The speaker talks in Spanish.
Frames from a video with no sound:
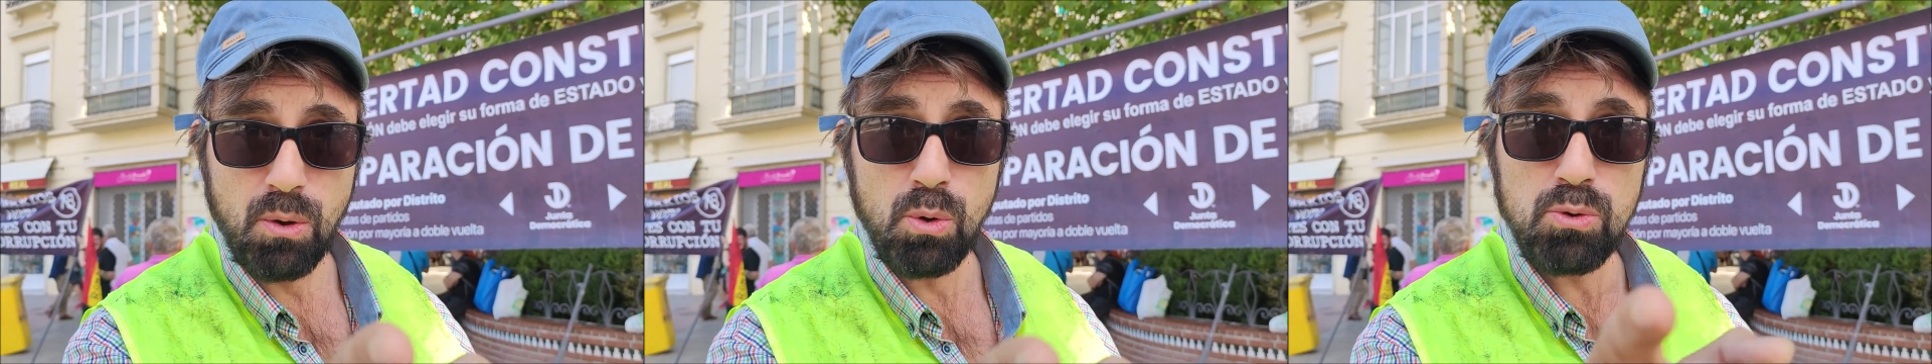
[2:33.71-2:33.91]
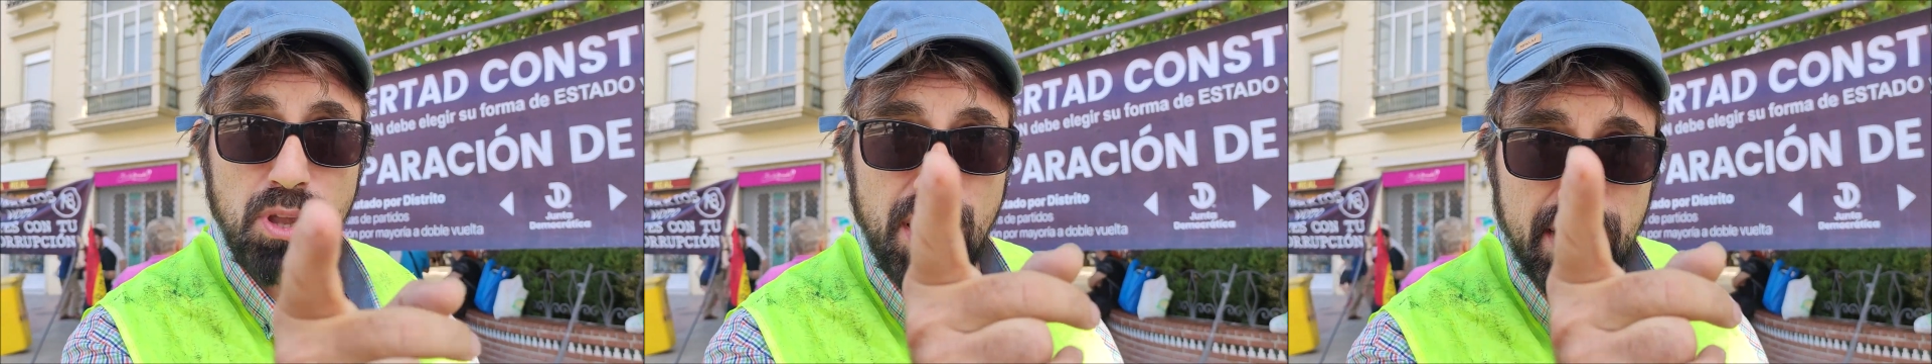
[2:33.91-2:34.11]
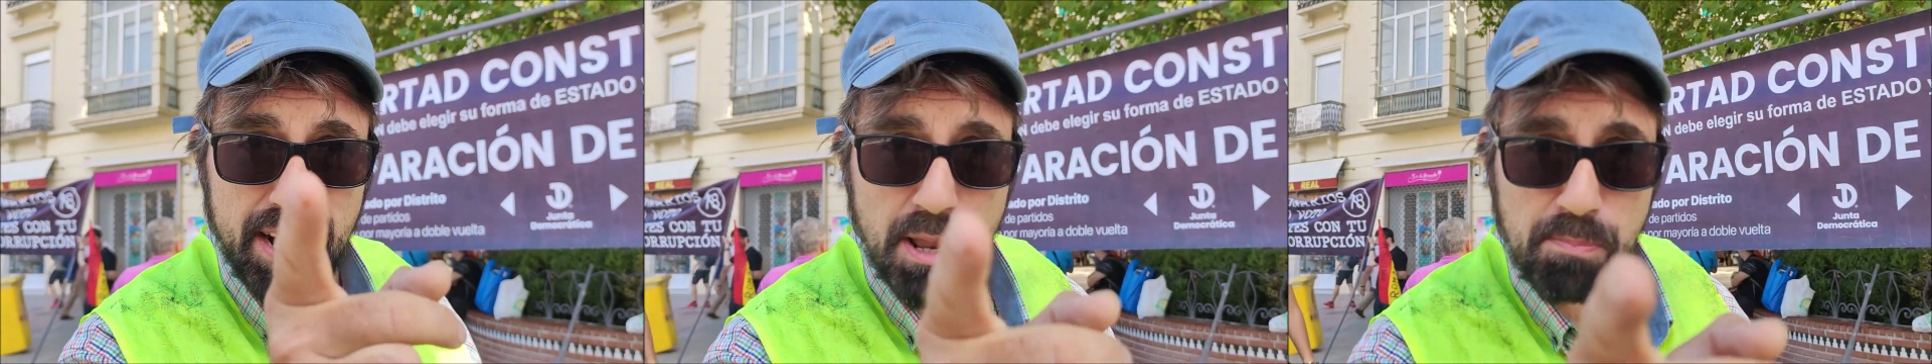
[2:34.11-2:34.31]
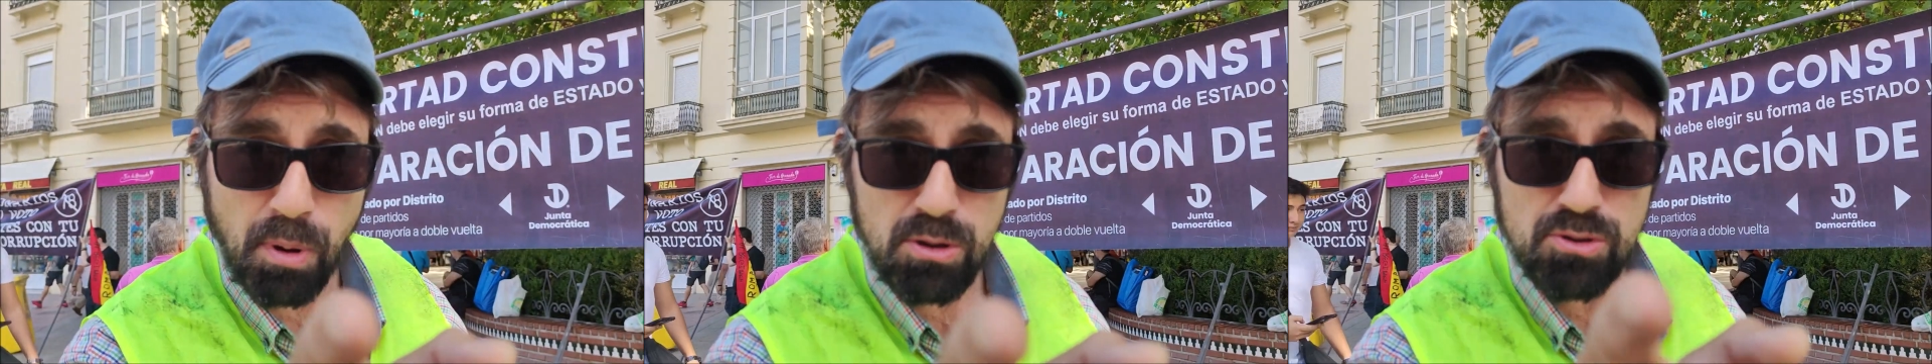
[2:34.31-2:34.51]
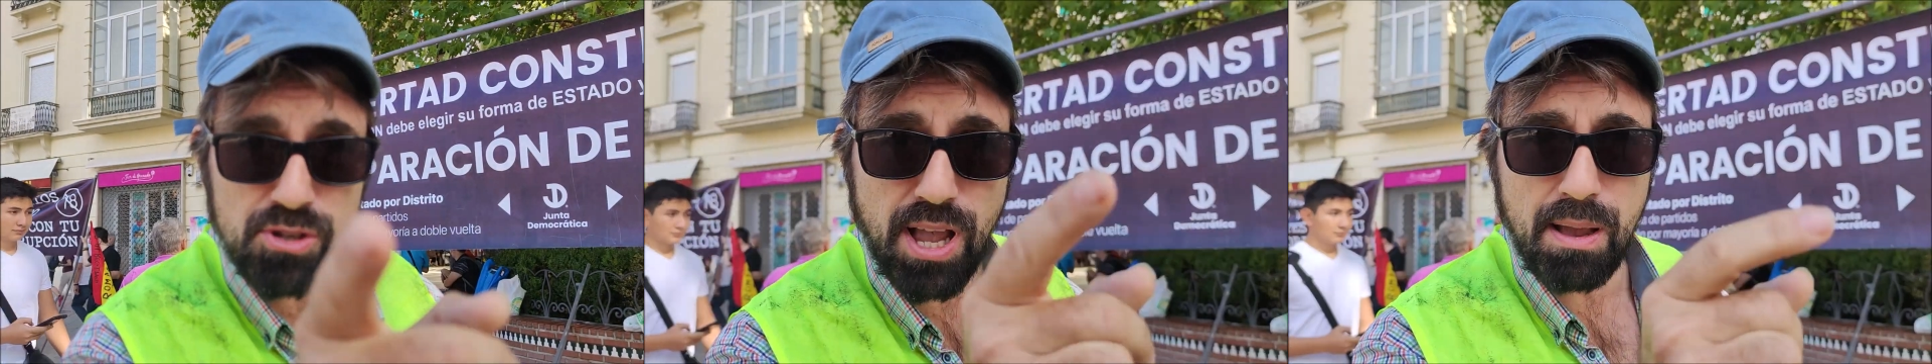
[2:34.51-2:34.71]
Usted es
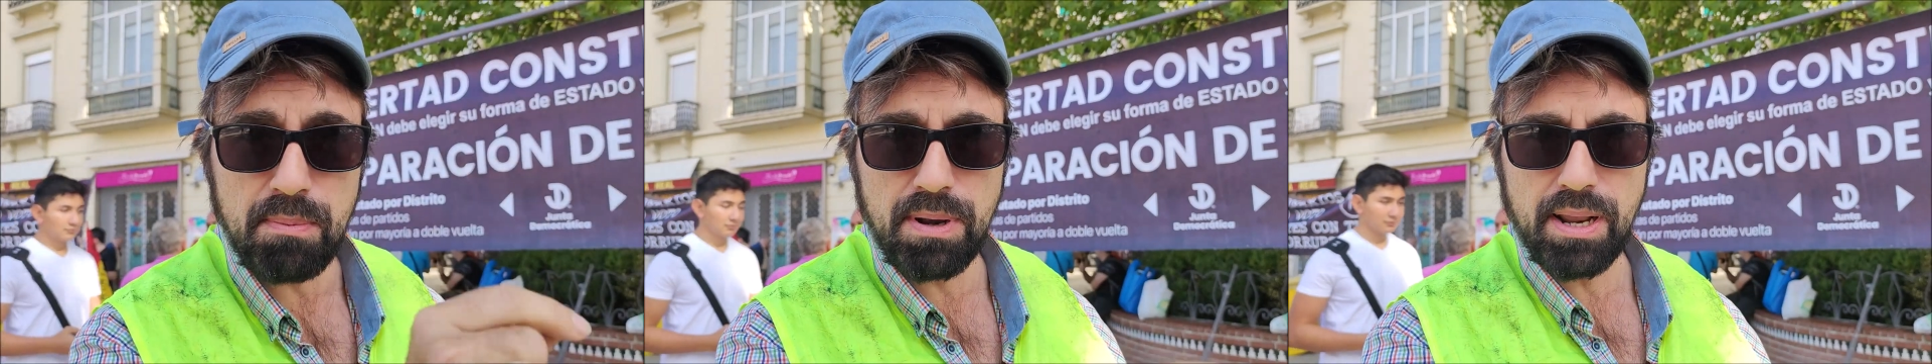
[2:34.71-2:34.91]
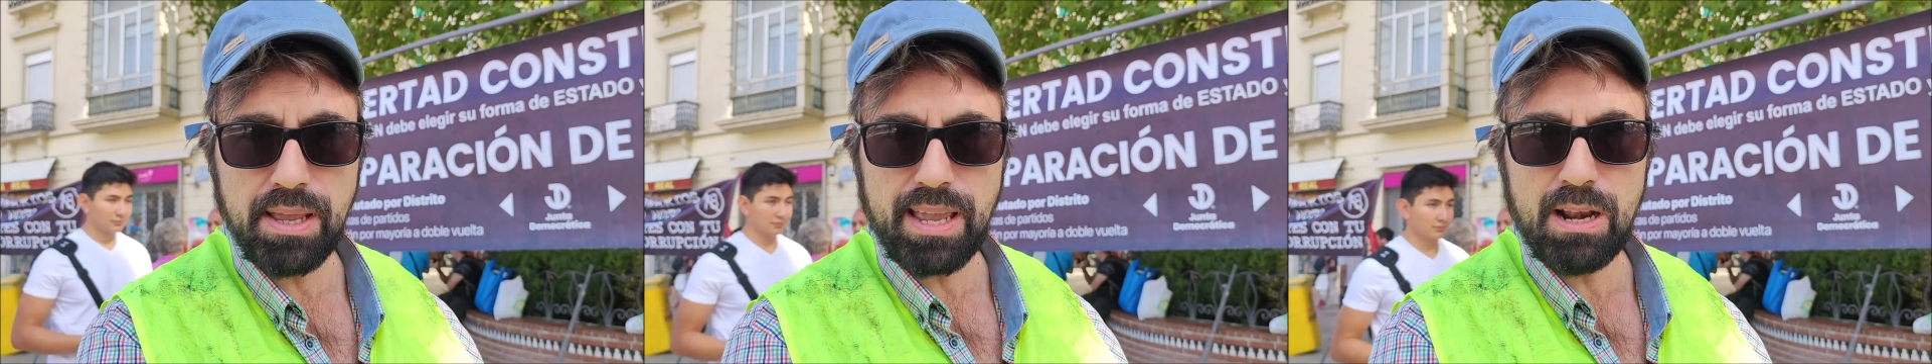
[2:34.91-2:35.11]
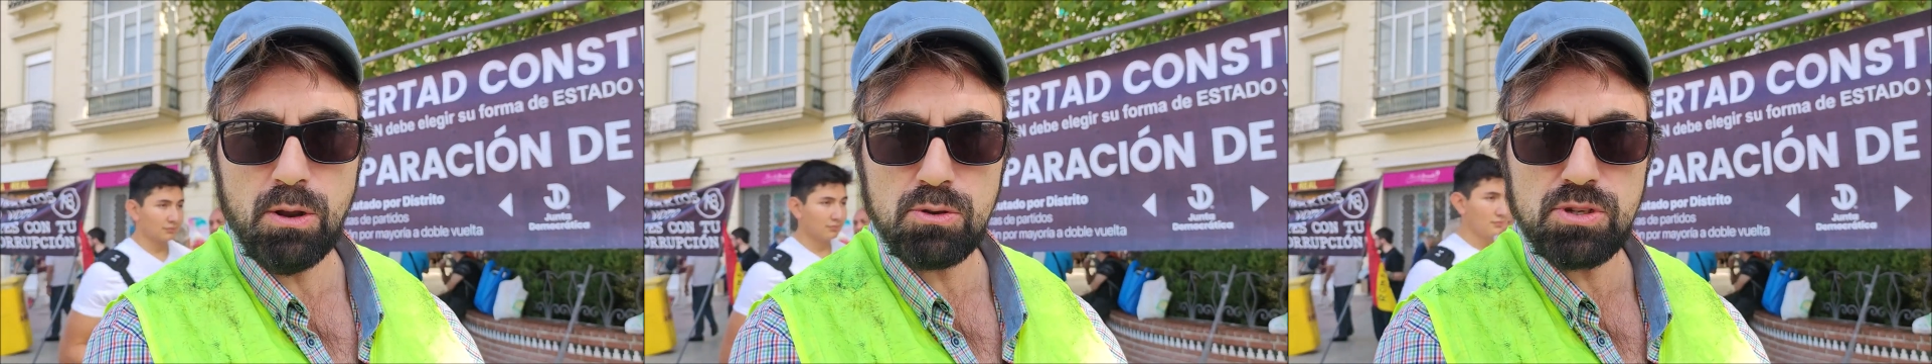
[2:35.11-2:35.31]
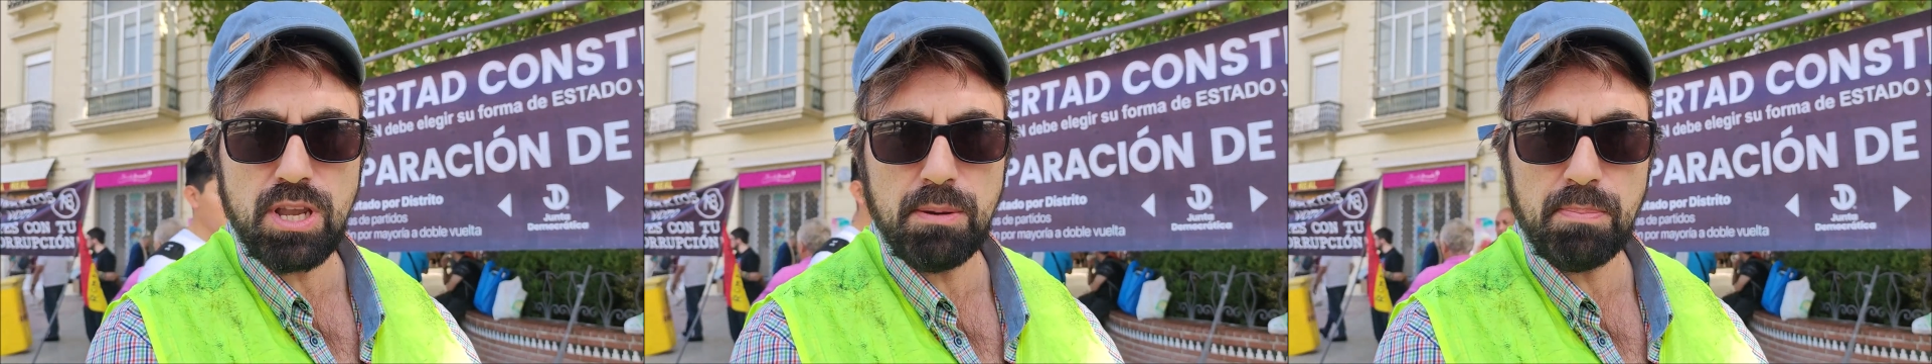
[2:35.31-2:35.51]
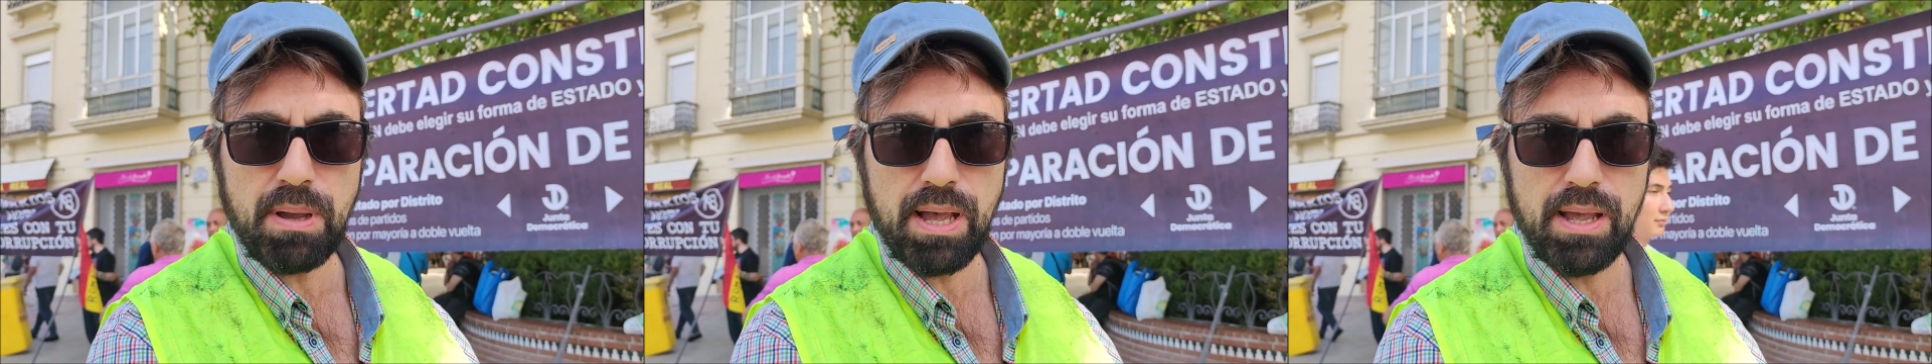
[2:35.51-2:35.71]
responsable, que lo
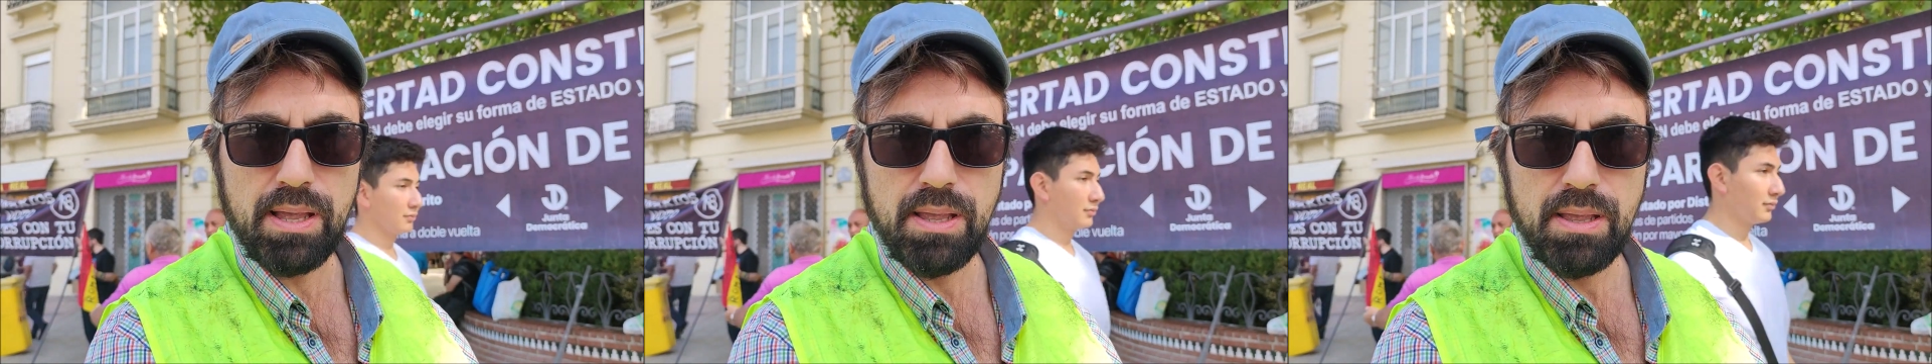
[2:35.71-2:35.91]
sepa,